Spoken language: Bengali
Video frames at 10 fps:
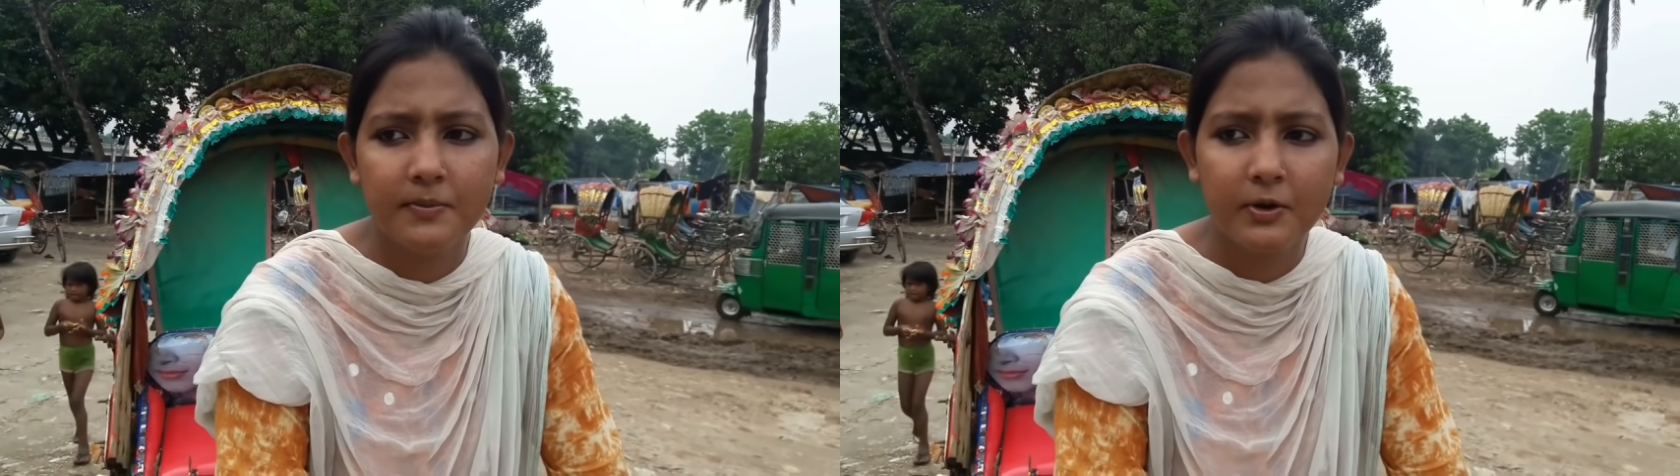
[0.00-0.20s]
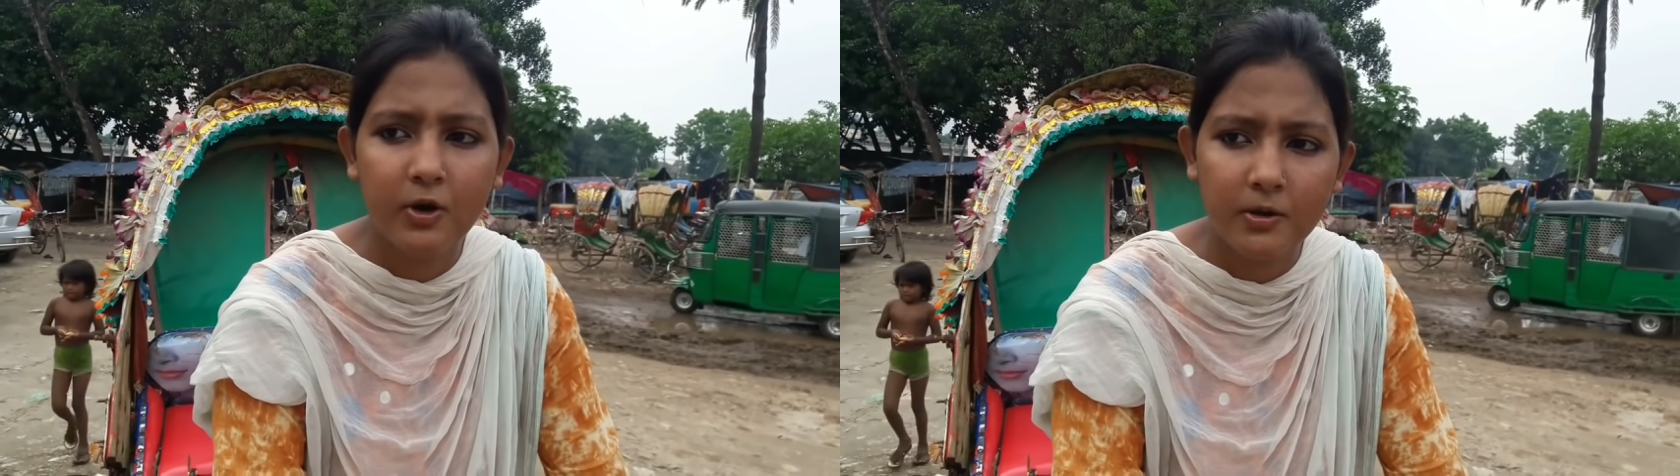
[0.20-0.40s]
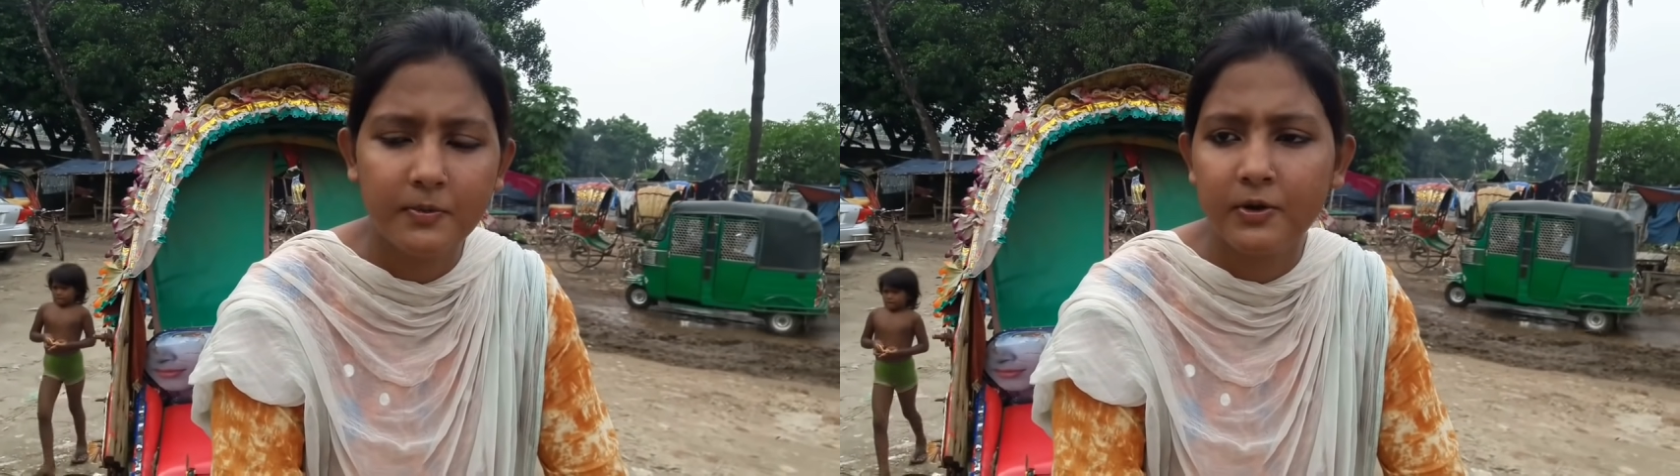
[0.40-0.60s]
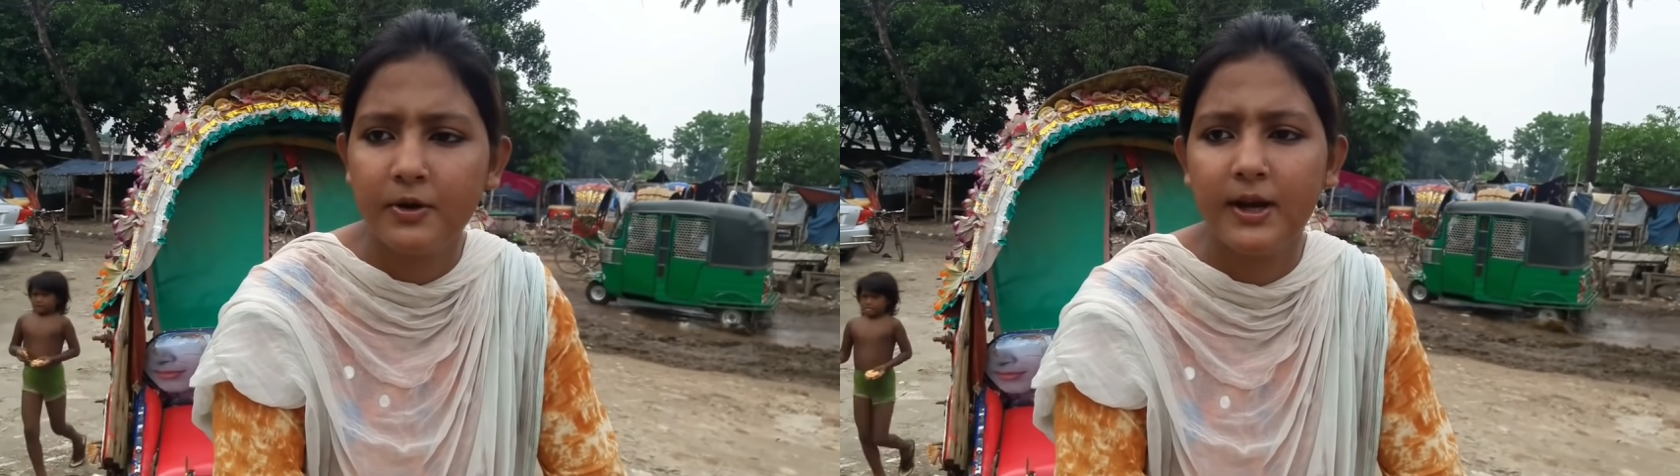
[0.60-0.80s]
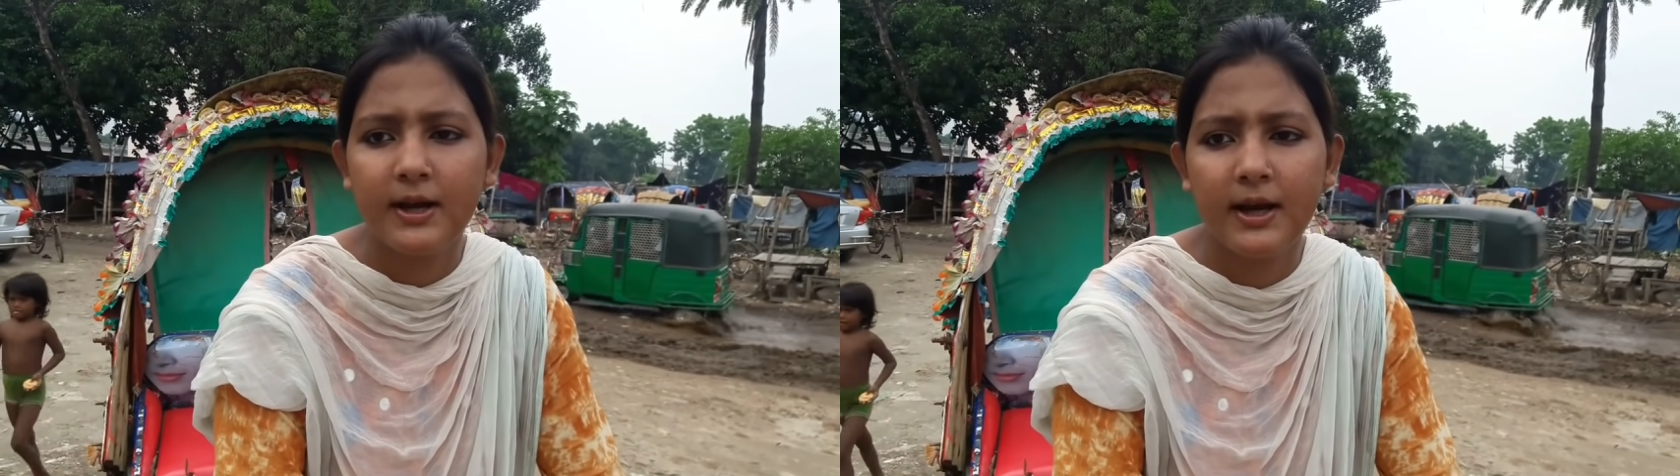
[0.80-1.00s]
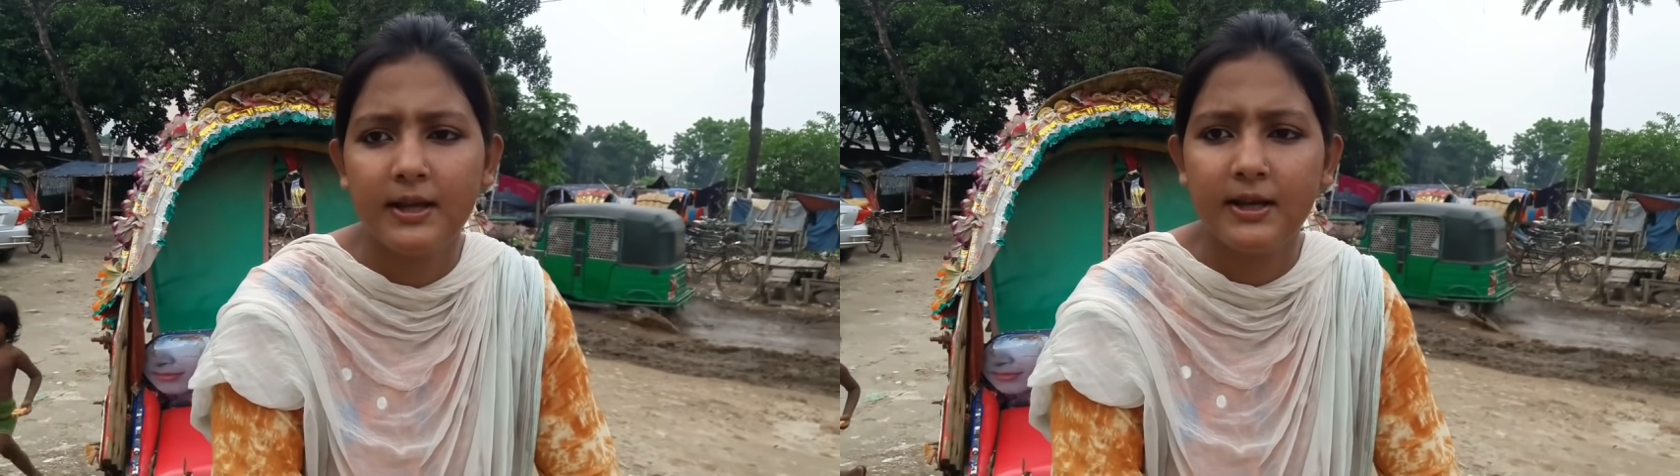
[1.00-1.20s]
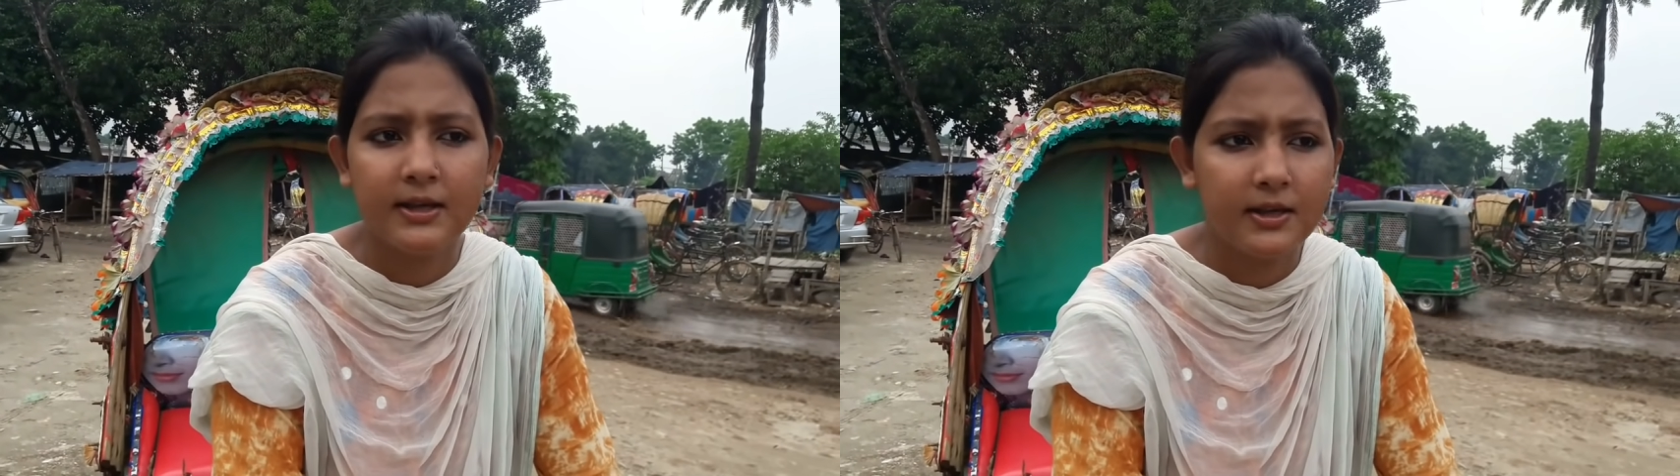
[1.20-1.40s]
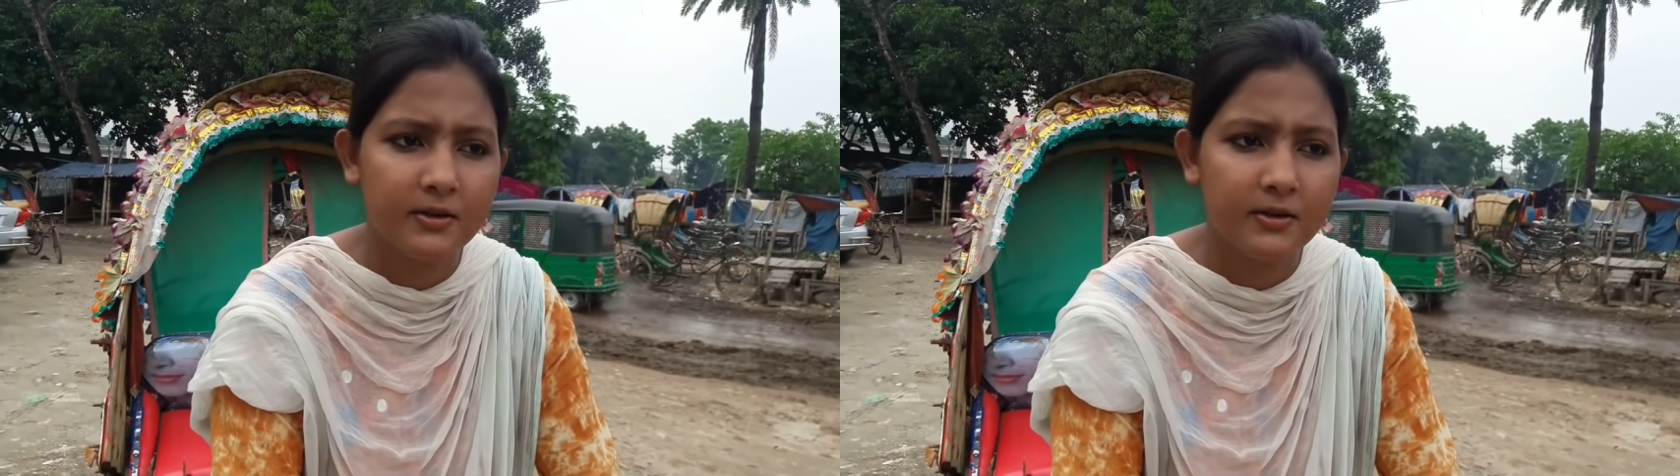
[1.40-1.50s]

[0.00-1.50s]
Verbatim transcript: বলবে কর্ম করে খাইলে